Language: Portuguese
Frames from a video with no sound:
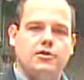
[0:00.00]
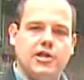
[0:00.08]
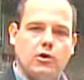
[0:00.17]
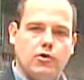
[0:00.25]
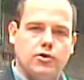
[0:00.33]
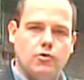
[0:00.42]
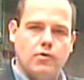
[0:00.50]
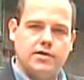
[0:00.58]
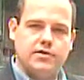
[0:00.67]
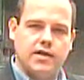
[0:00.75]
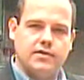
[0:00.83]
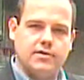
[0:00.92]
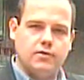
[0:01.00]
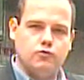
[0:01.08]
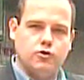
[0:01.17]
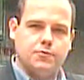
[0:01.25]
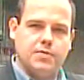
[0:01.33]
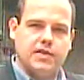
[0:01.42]
De acordo com a direção
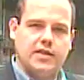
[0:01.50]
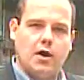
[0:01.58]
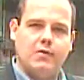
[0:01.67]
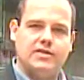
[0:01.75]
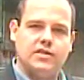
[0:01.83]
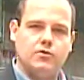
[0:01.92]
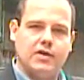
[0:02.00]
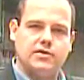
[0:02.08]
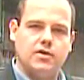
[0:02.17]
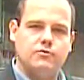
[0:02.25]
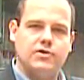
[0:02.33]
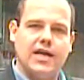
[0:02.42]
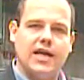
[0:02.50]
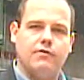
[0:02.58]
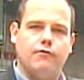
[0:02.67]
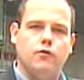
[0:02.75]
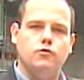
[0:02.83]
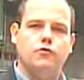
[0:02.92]
do hospital, a situação se
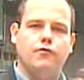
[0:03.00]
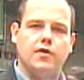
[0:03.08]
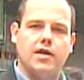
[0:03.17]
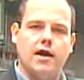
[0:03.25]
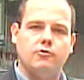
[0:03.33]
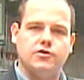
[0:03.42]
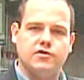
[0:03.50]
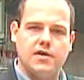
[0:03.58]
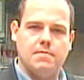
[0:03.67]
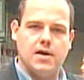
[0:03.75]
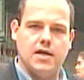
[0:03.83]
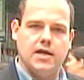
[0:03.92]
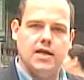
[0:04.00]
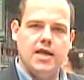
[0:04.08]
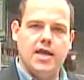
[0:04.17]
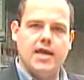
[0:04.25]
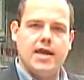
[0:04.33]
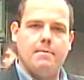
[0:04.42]
agravou no final de semana.
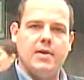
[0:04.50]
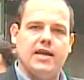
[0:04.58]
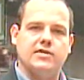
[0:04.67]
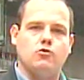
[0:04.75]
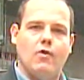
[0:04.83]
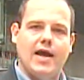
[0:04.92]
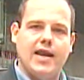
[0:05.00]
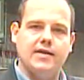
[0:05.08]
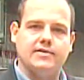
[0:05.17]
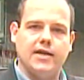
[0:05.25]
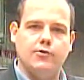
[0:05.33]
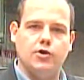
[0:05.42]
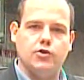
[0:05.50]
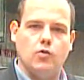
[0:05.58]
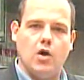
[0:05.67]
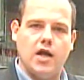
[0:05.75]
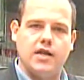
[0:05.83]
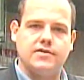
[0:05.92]
Em apenas 48
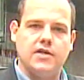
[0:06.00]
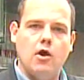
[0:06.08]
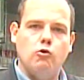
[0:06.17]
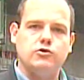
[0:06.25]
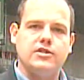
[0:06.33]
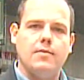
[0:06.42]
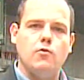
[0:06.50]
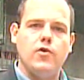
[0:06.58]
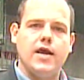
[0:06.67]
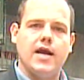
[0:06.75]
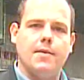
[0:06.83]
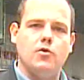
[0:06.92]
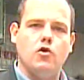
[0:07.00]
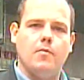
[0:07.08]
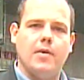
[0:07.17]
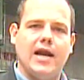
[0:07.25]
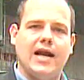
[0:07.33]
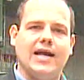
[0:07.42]
horas, o SAMU encaminhou
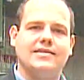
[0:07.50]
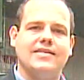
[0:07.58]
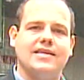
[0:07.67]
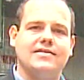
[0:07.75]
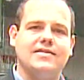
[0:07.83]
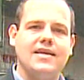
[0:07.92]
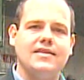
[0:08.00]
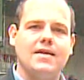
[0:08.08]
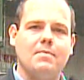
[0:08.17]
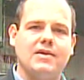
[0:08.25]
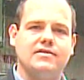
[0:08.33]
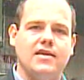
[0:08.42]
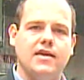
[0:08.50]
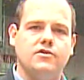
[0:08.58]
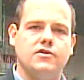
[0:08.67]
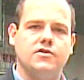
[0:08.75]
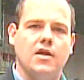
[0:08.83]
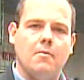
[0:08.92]
para cá 60
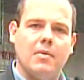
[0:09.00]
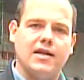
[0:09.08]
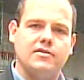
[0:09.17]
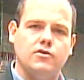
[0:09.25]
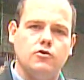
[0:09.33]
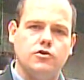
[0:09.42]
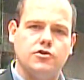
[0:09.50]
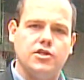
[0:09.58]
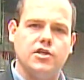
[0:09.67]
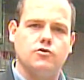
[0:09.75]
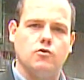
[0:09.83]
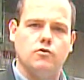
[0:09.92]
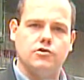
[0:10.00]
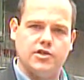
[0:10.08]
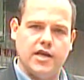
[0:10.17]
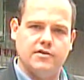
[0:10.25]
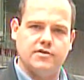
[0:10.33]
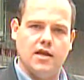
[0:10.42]
pacientes para cirurgias com
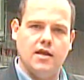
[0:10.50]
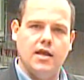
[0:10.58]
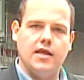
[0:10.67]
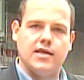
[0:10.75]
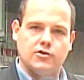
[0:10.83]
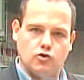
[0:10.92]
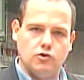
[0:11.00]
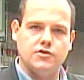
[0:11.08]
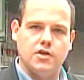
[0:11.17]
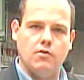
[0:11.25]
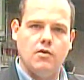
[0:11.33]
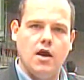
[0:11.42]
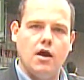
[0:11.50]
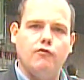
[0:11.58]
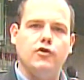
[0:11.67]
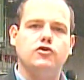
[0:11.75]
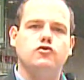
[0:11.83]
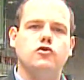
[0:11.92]
urgência. E a solução
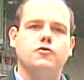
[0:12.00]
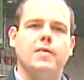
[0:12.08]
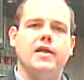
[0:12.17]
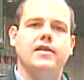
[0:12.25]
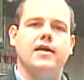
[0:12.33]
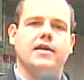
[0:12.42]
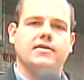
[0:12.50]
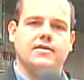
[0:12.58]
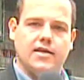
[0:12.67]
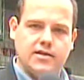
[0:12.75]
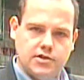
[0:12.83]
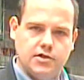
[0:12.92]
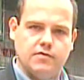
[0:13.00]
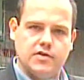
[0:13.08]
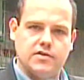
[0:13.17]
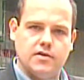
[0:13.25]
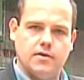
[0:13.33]
foi suspender as eletivas.